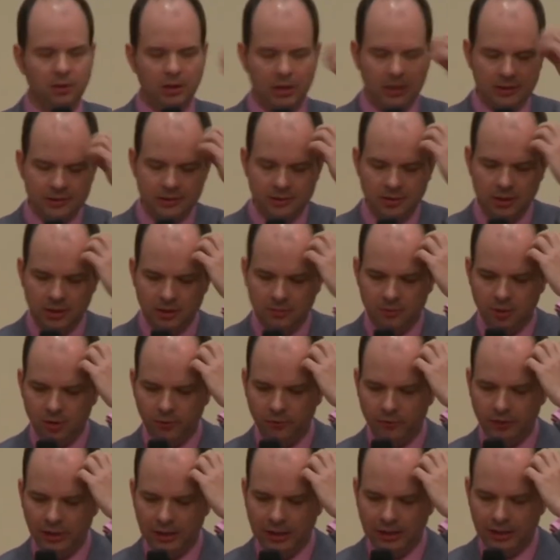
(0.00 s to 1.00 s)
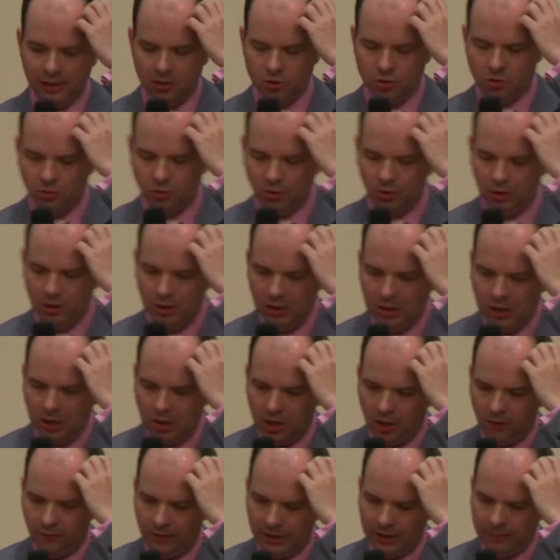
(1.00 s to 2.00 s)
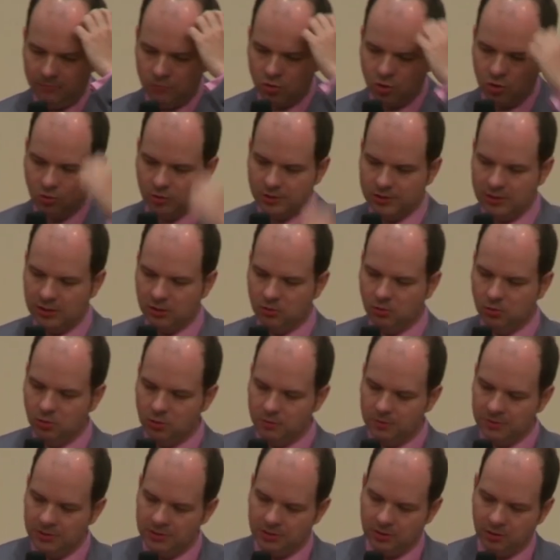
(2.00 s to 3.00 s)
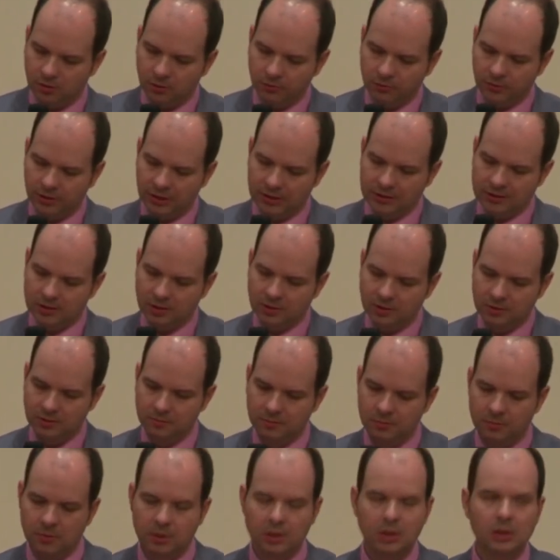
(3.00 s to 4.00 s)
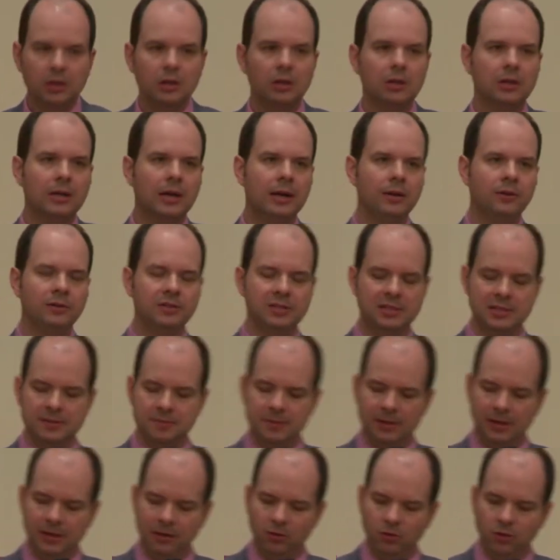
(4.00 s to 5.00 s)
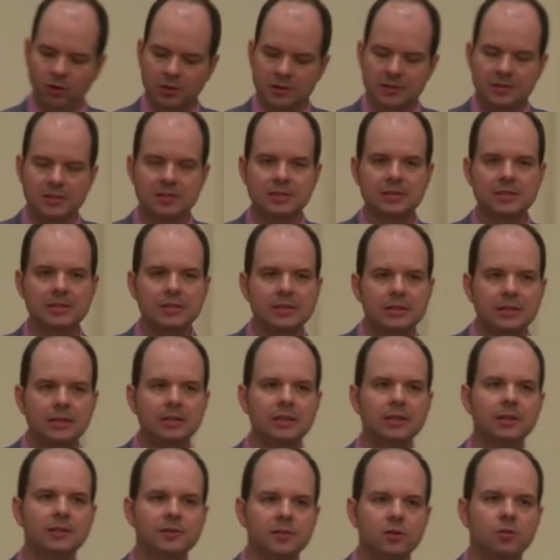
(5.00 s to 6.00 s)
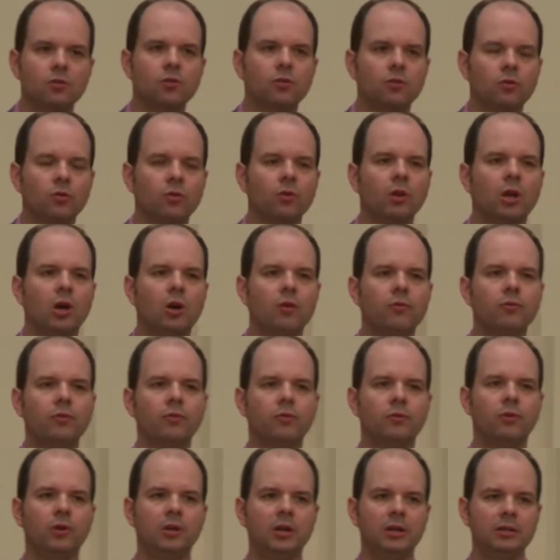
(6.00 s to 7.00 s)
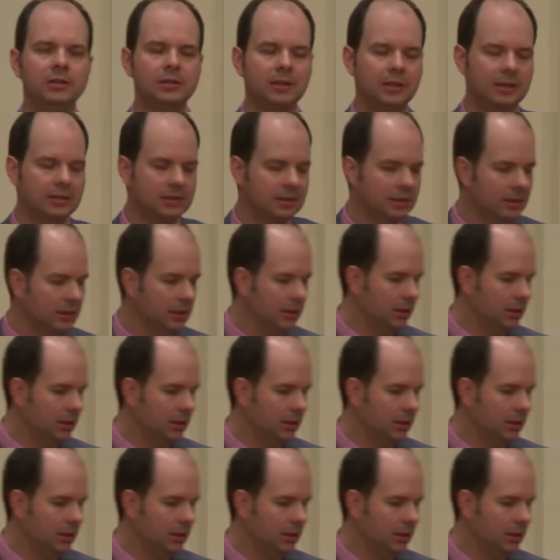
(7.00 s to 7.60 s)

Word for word: existiert aber auch viel länger schon, auf einen Beschluss der Kultusministerkonferenz aus dem Jahr 1992, die die Institutionen aufgefordert hat,